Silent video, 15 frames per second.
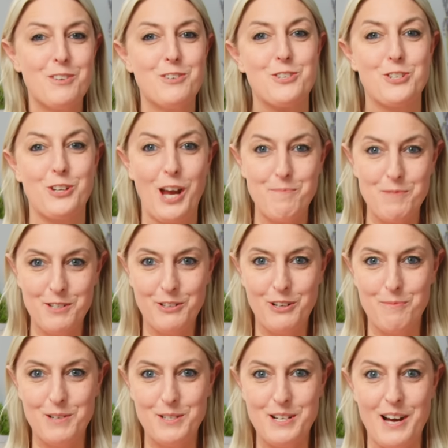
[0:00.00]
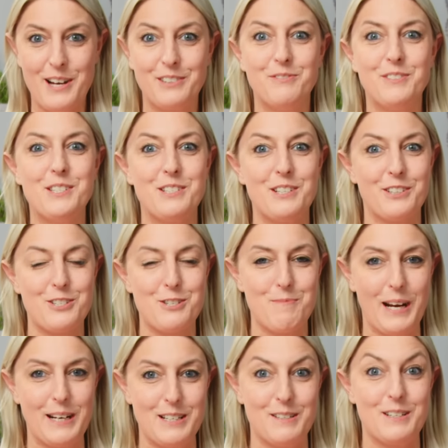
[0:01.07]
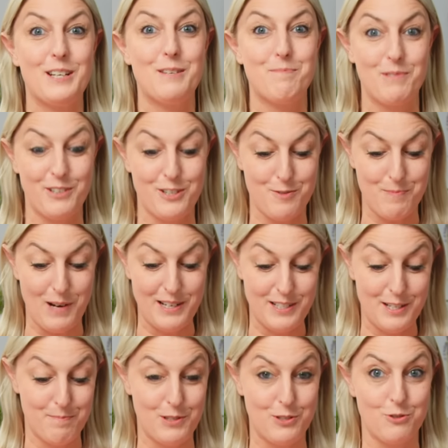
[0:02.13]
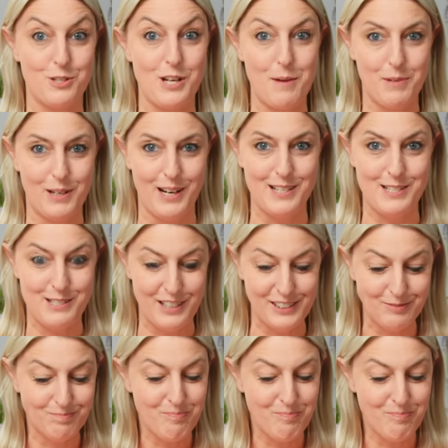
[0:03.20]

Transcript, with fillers: Schreib in die Kommentare, wie es dir geschmeckt hat. Ich bin gespannt, ich bin total begeistert.